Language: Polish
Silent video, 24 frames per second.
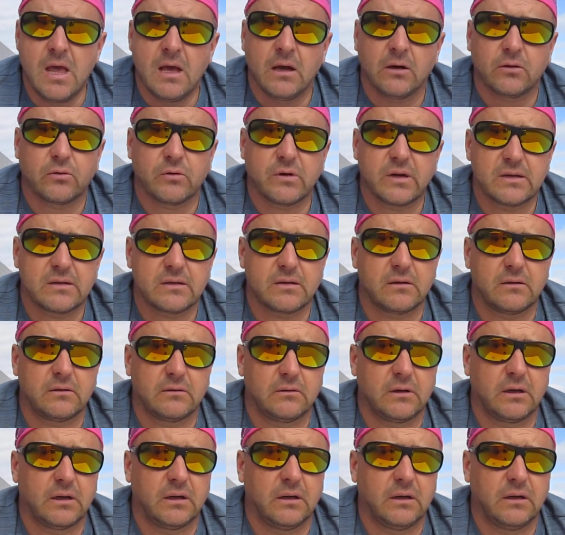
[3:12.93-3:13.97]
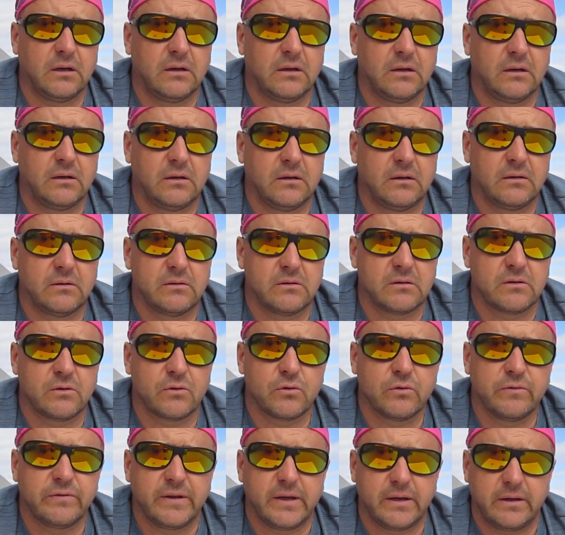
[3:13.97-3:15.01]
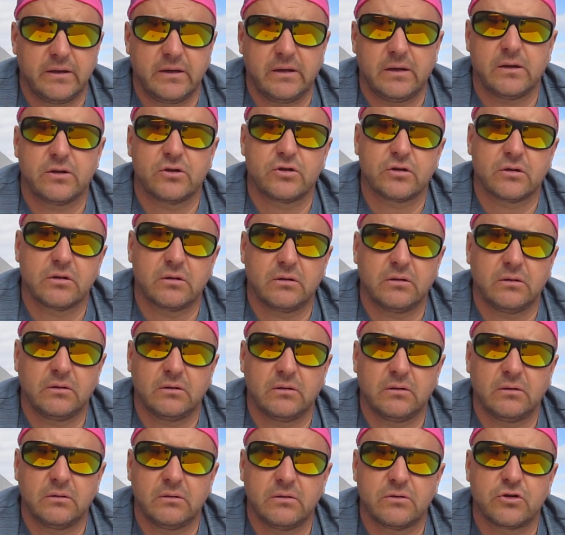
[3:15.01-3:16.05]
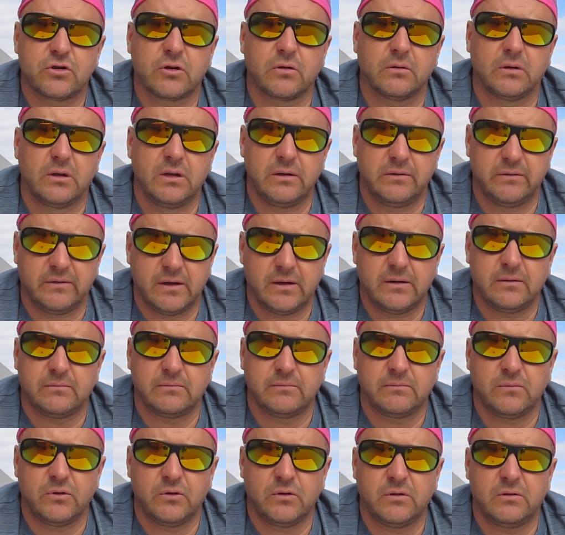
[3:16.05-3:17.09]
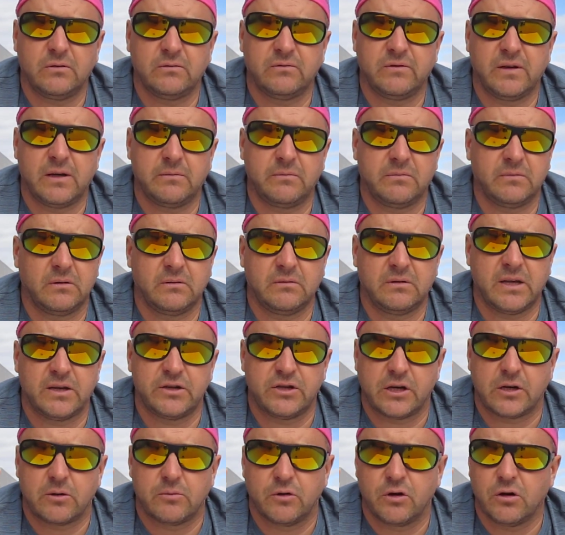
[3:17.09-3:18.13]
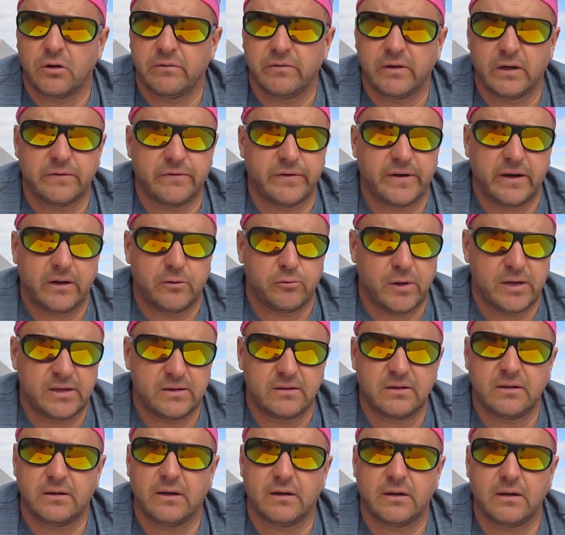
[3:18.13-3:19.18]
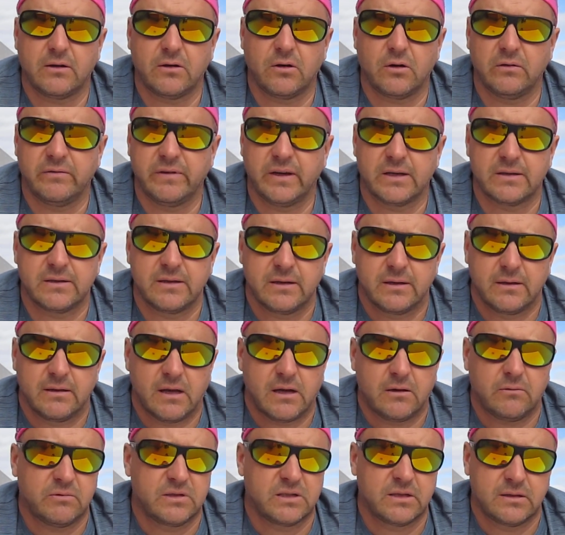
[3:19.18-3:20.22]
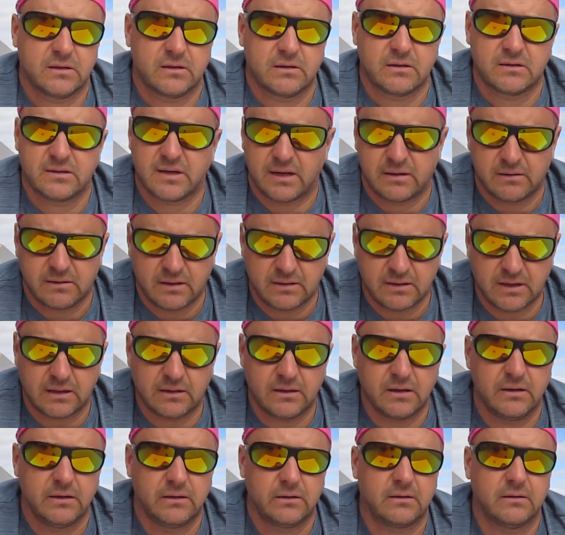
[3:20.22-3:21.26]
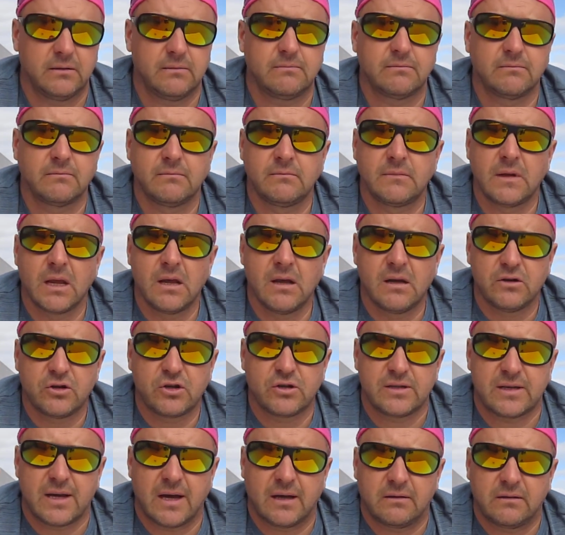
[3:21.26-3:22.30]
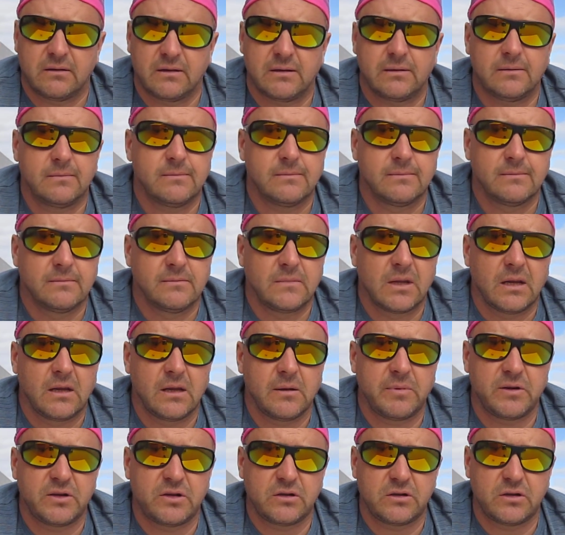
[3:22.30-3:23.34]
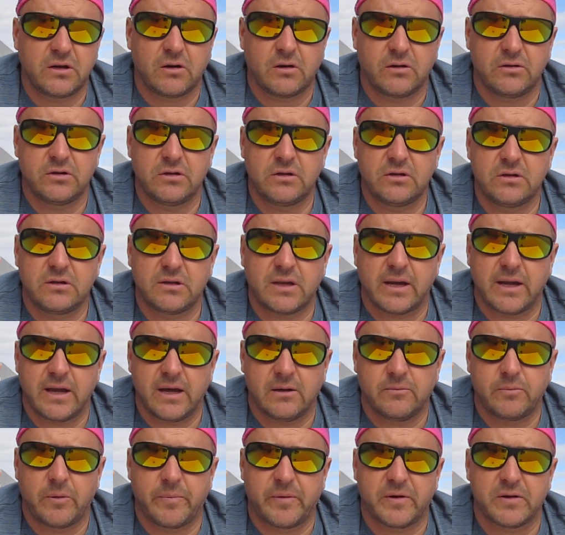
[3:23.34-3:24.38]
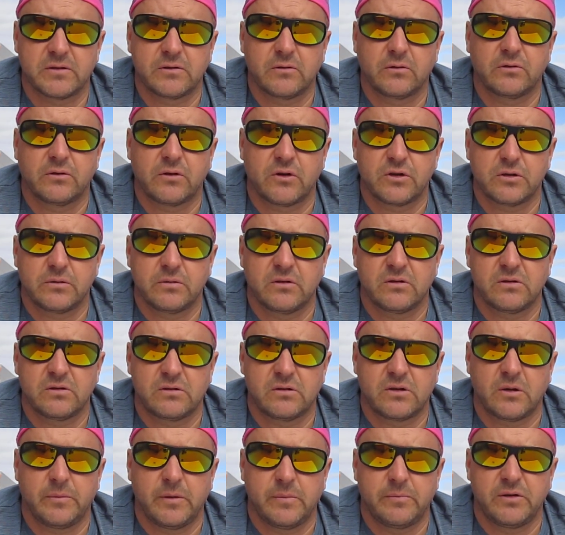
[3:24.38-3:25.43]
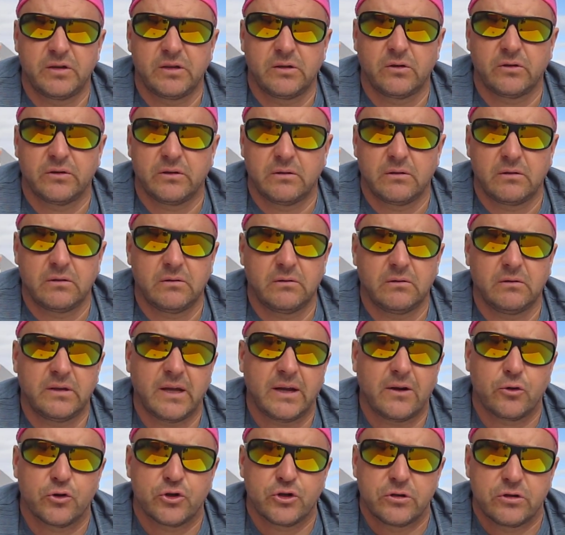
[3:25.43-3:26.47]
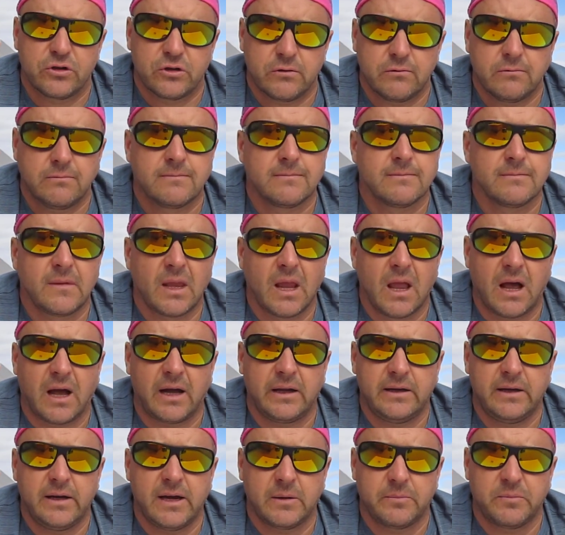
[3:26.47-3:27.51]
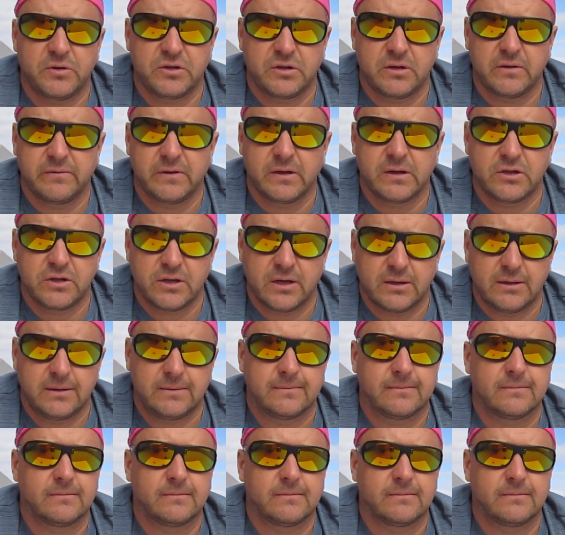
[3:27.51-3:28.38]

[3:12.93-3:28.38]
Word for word: które są e, również e, szkodliwe, mogą Wam dać jakąkolwiek frekwencję, jakikolwiek sygnał z, ze satelity czy z anten i będziecie chodzić tak, jak po prostu ktoś sobie by do, e, tego życzył, a nie jakbyście wy chcieli.